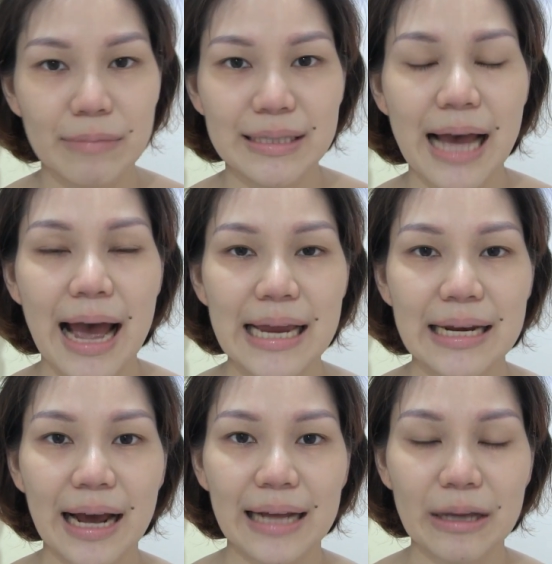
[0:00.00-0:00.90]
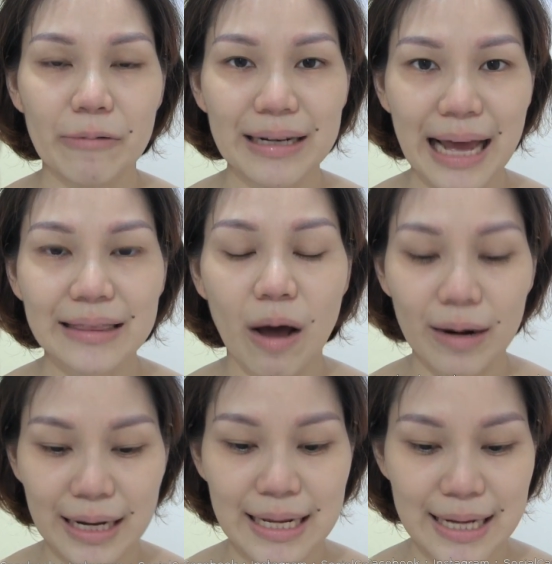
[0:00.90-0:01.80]
อื่นมาใช้นะคะ แต่ว่าณตอ
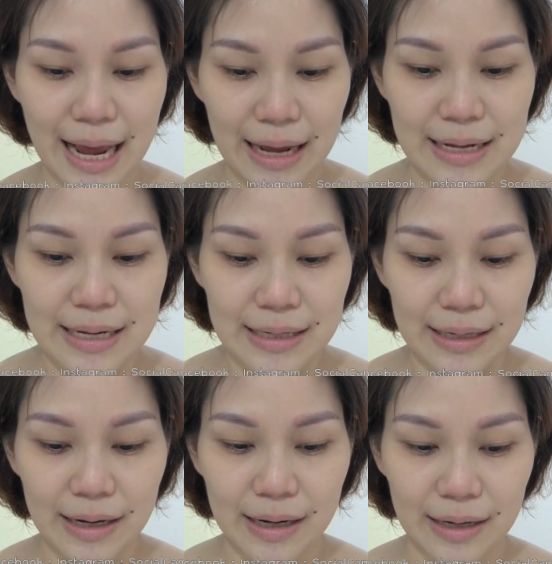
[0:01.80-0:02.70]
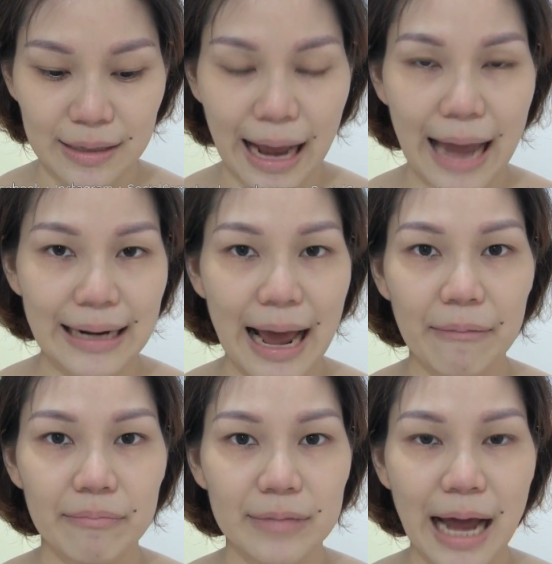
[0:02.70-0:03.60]
นนี้เนี่ยการ
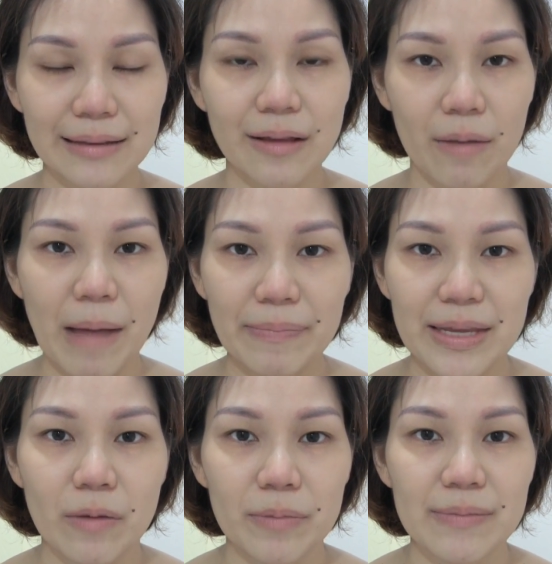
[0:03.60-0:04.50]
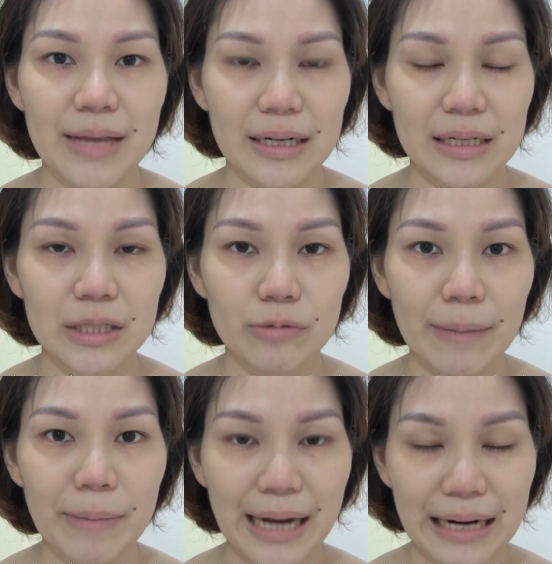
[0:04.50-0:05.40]
ทำขั้นตอนแบบนี้ของพิมเนี่ยถือว่า
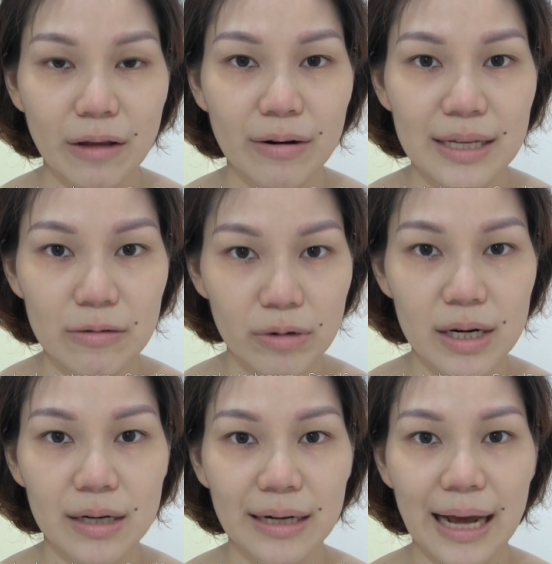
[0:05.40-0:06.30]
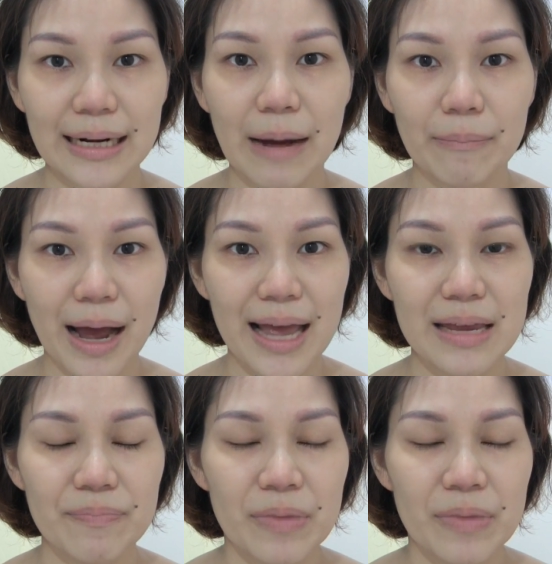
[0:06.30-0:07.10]
เป็นขั้นตอนที่เวิร์กนะคะทำให้